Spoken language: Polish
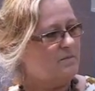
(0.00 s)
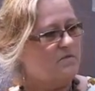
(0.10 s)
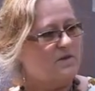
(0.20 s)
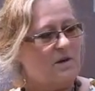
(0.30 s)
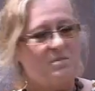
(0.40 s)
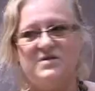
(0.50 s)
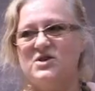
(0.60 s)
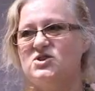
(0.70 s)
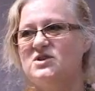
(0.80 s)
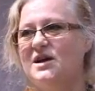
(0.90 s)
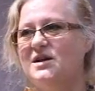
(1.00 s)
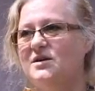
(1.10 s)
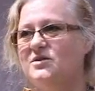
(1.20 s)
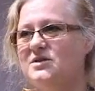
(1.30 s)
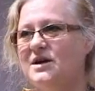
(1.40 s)
mówię, najpierw
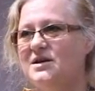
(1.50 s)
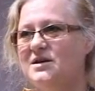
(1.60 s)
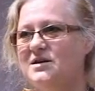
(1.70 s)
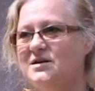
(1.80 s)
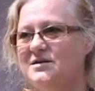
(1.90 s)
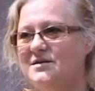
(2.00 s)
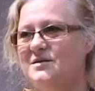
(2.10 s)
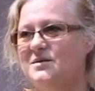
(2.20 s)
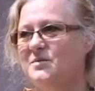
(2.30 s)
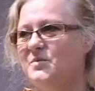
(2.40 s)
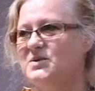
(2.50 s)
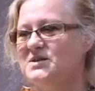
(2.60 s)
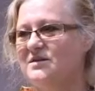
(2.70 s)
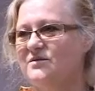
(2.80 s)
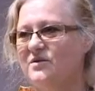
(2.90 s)
zaczynali od takich y,
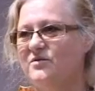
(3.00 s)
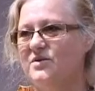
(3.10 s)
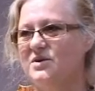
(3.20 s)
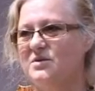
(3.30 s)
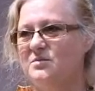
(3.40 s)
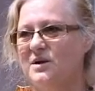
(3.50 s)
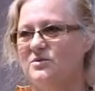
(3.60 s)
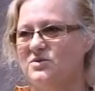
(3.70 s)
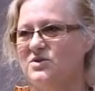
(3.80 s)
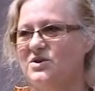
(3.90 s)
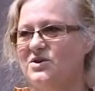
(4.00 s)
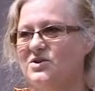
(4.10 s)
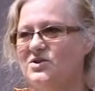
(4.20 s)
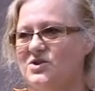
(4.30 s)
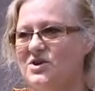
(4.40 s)
podstawowych,
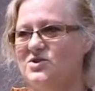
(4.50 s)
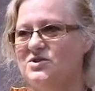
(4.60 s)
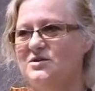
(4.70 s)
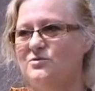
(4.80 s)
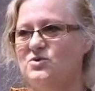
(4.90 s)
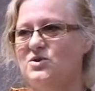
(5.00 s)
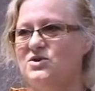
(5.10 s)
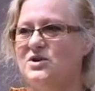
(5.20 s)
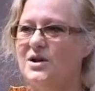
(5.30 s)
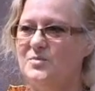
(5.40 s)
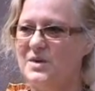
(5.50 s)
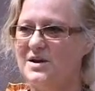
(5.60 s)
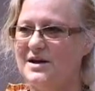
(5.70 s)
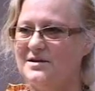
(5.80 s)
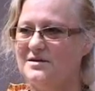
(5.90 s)
malutkich rzeczy, uczyli się
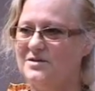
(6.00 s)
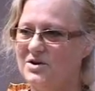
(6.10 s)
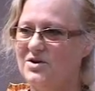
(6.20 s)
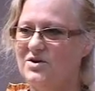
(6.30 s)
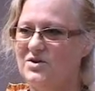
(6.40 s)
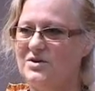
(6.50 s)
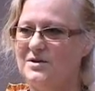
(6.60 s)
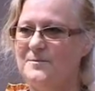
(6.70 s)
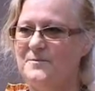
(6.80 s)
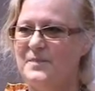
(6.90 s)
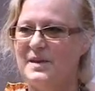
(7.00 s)
lepienia tej gliny,